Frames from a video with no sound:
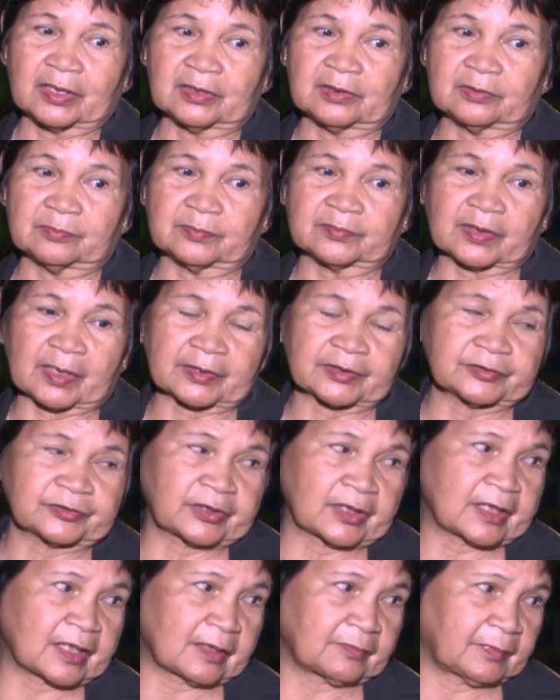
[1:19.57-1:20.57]
Ay lumalakit
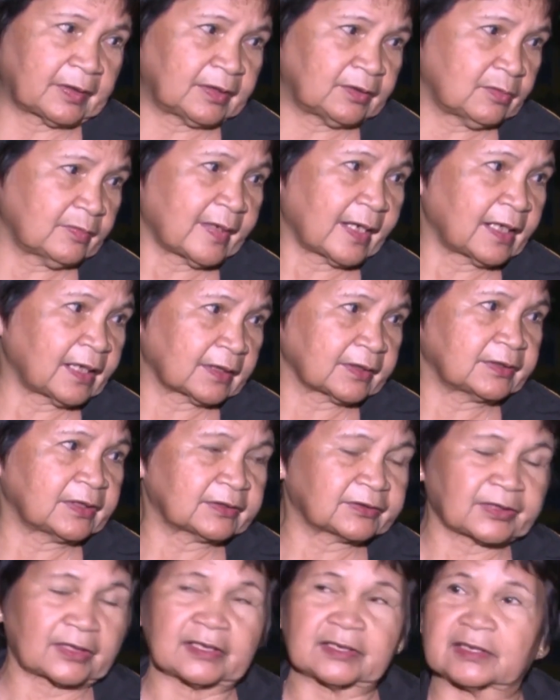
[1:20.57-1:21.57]
na namin, lumalaki
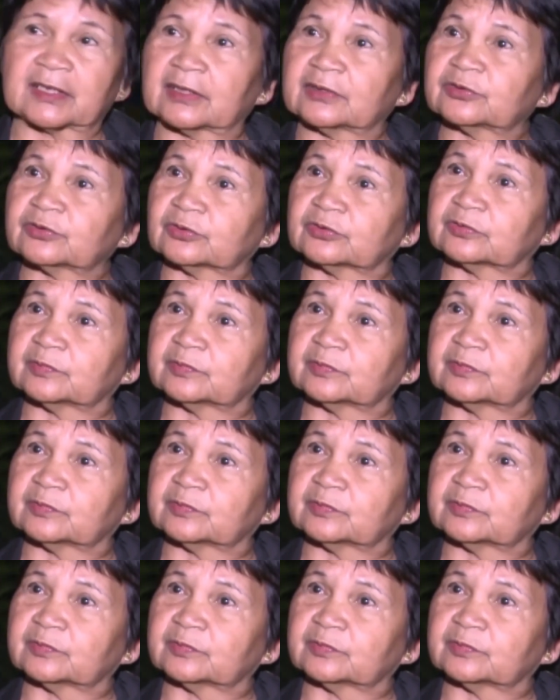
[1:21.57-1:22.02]
na talaga yung